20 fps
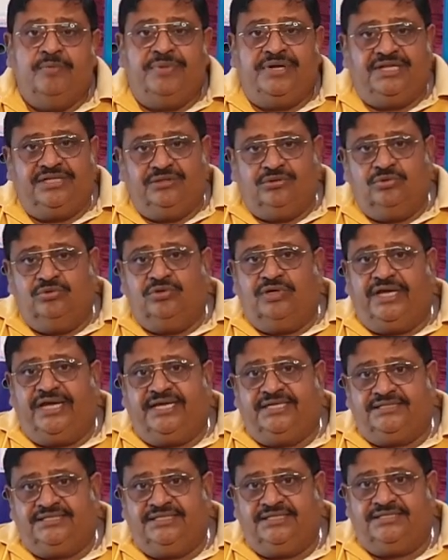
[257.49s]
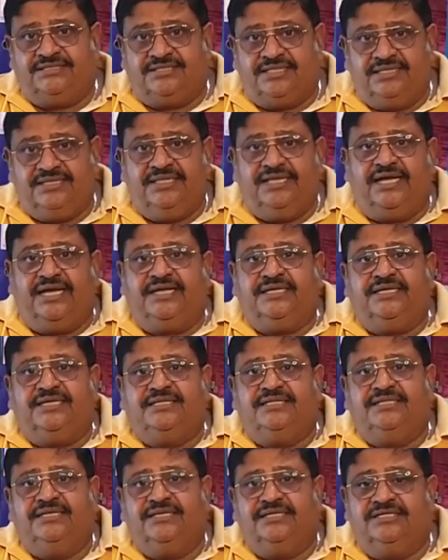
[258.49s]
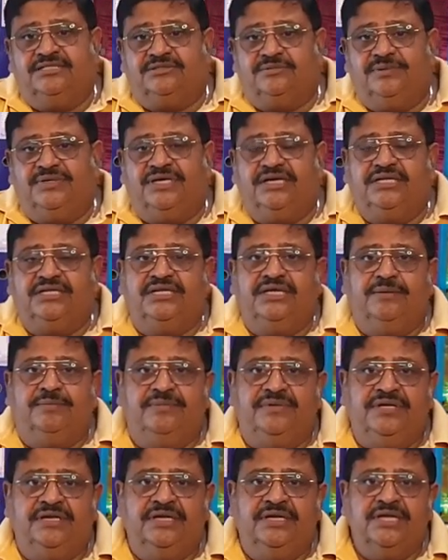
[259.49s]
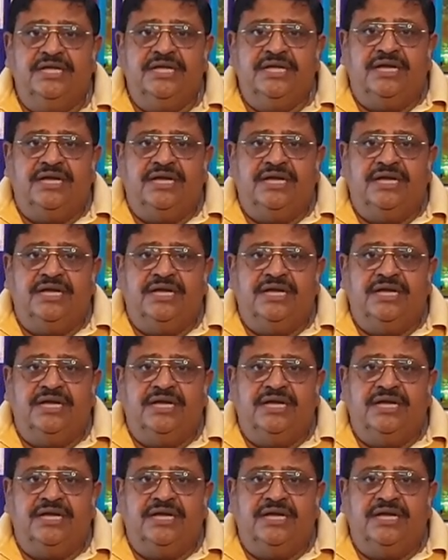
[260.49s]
परंतु ऐसी स्थितियां आ जाती हैं जिसमें लड़की अपनी